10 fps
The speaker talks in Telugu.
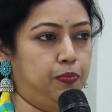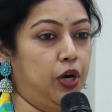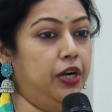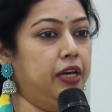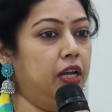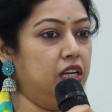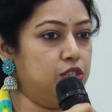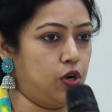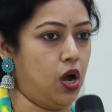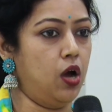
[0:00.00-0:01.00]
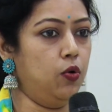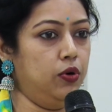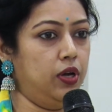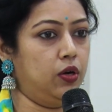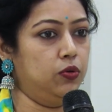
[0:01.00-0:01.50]
పొలిటికల్గా స్ట్రాంగ్
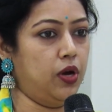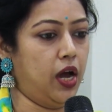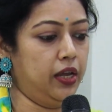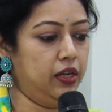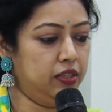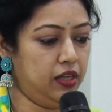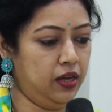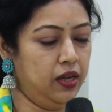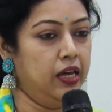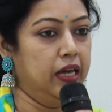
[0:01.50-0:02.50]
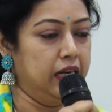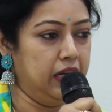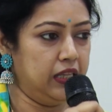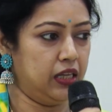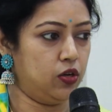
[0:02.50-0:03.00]
ఉన్నారు ఆయనైతే
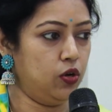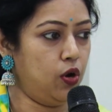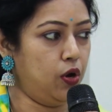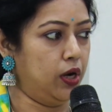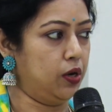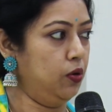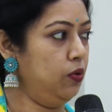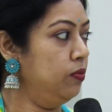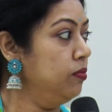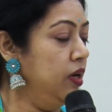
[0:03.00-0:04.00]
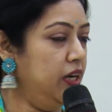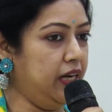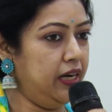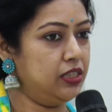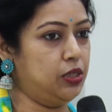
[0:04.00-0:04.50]
నిలదొక్కుకోగలరు
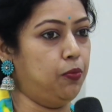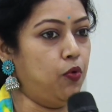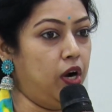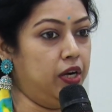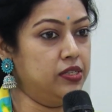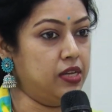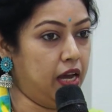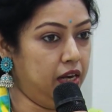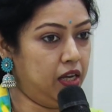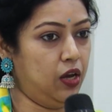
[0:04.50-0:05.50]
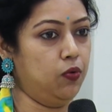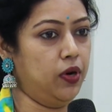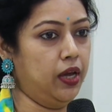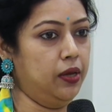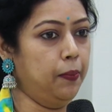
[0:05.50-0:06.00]
లీడర్షిప్ క్వాలిటీస్ ఆయనకే
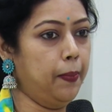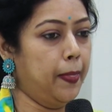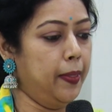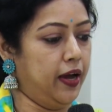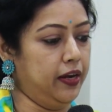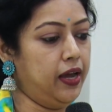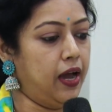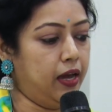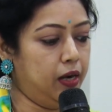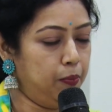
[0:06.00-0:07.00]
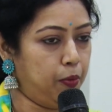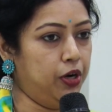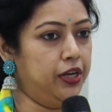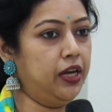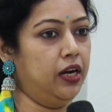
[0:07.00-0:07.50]
ఉన్నాయి అని ఆయనను
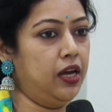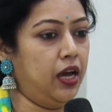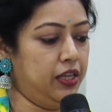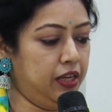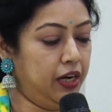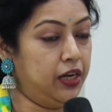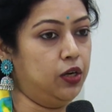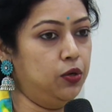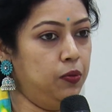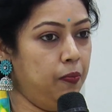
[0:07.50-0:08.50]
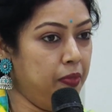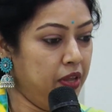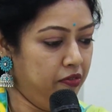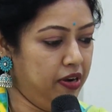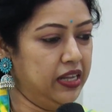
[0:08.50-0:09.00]
పొలిటికల్గా ఎదిగేటట్టు
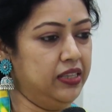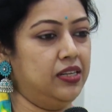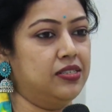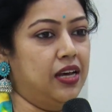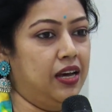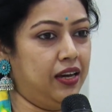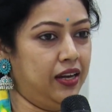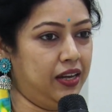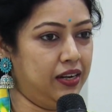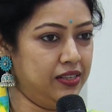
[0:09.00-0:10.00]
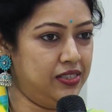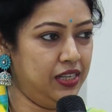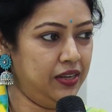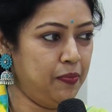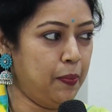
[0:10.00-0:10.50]
వీళ్ళందరూ
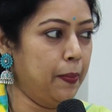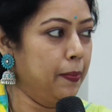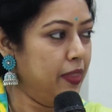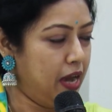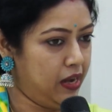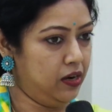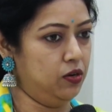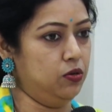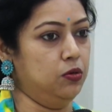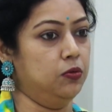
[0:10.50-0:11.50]
సహకరించి ఆయనను